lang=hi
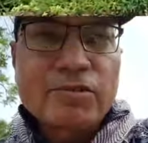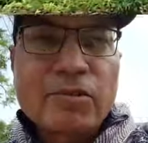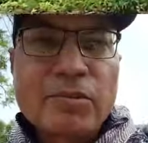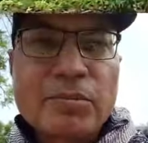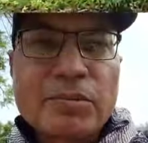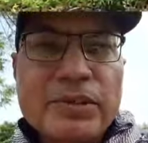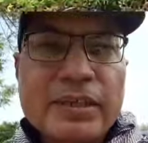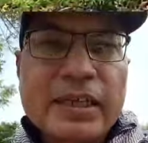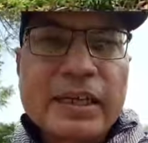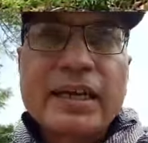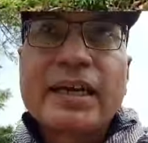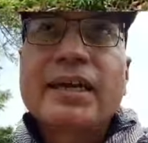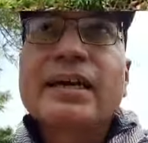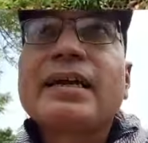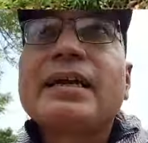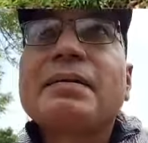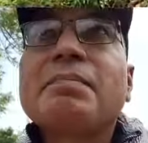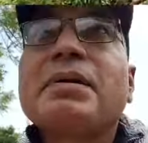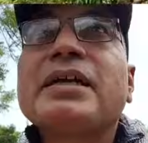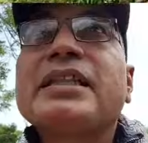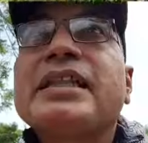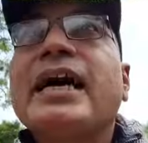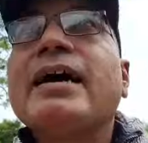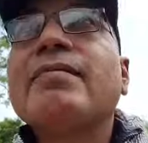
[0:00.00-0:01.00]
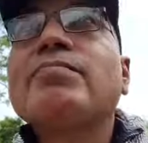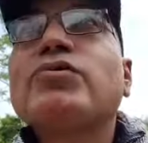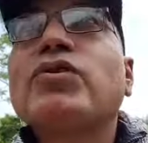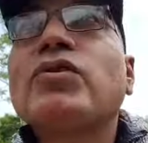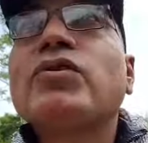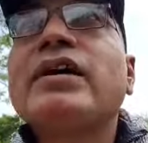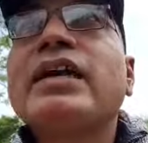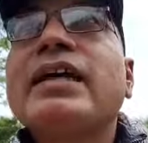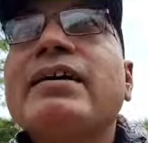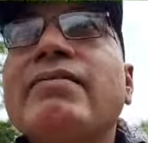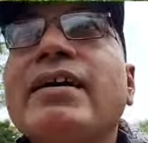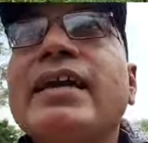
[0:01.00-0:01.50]
तो मुझे लग रहा है बादाम
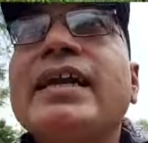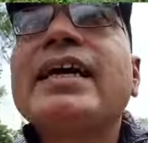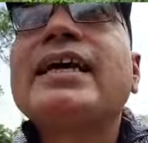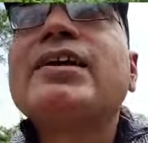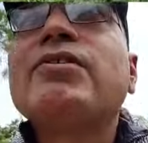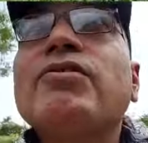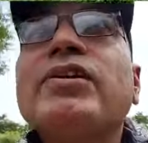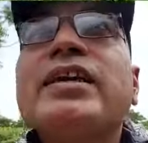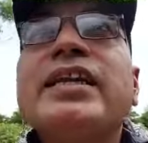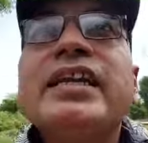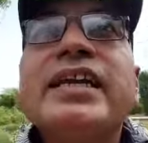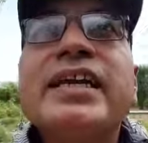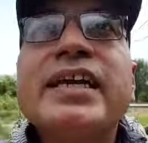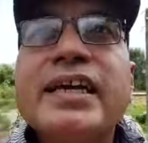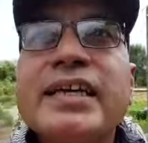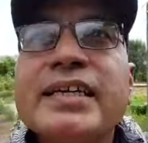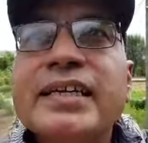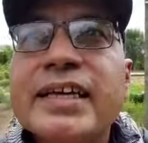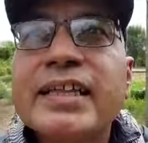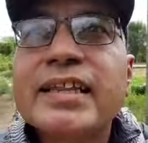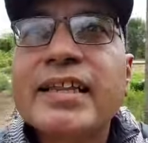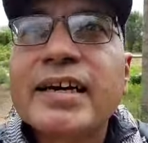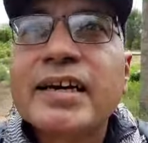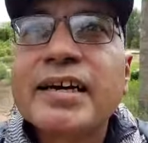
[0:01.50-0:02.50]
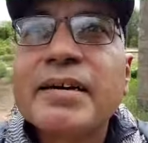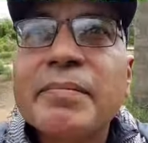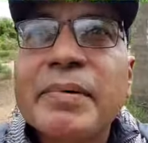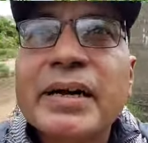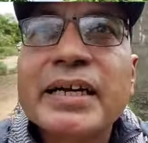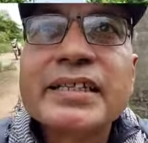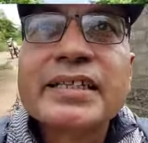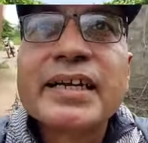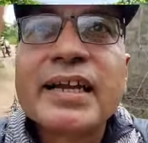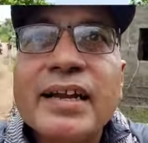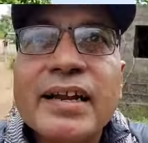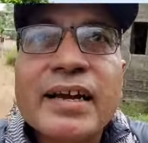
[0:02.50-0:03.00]
तोड़ने वाले कोई नहीं है ये देखो
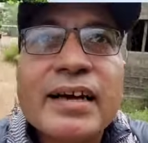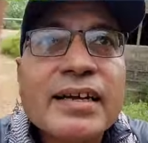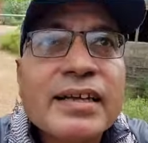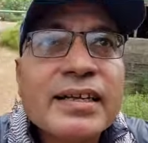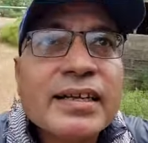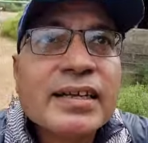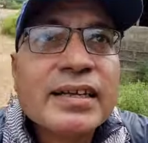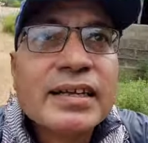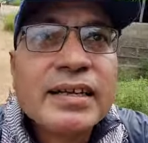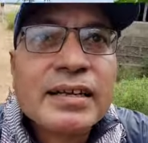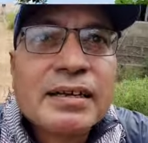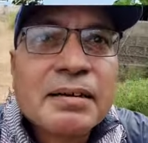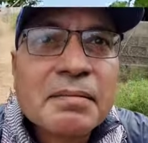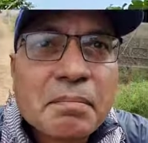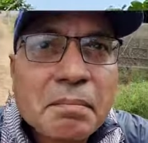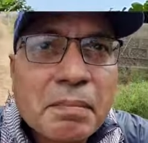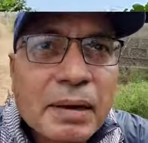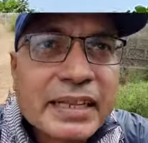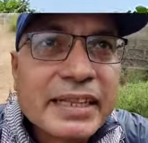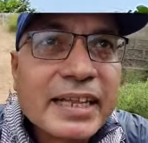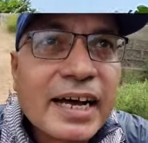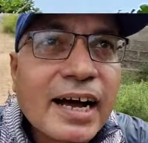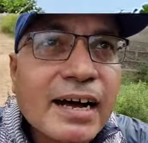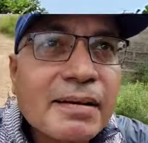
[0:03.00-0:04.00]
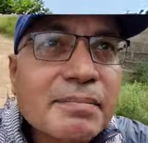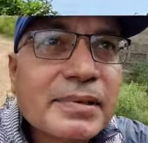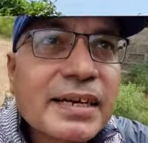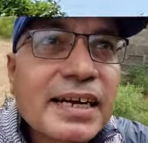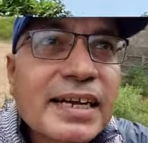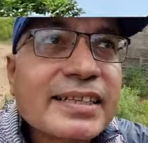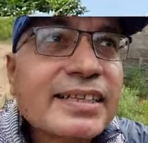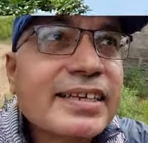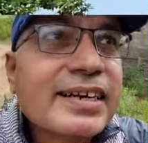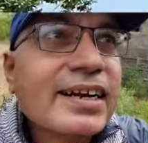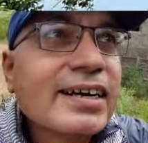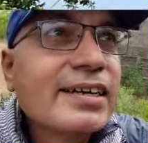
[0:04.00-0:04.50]
माशाल्लाह बादाम का
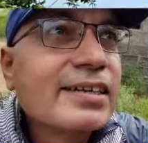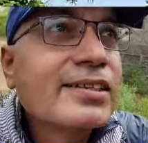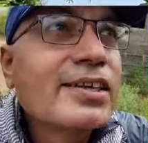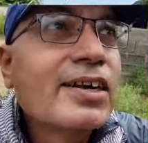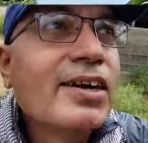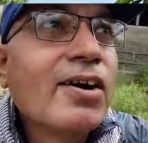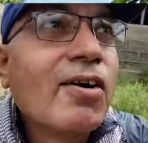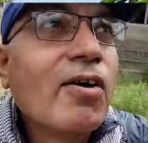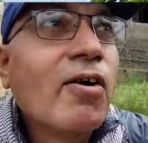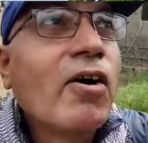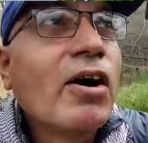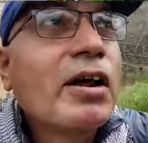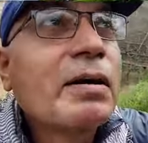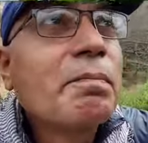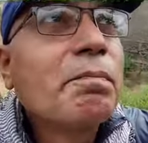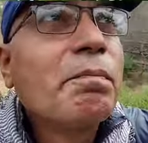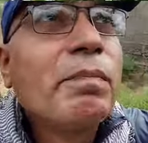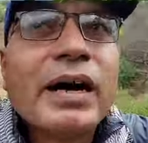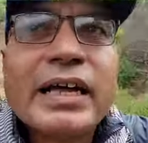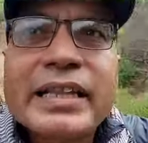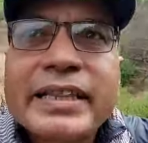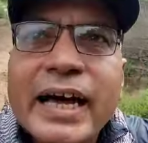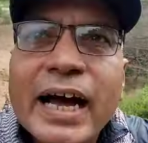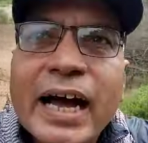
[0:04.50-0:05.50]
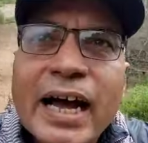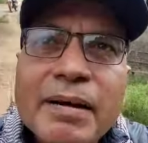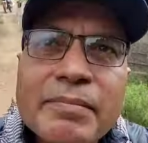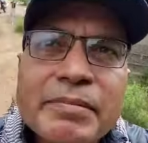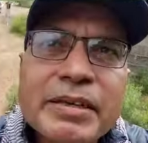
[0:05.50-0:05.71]
दरख्त है और बादाम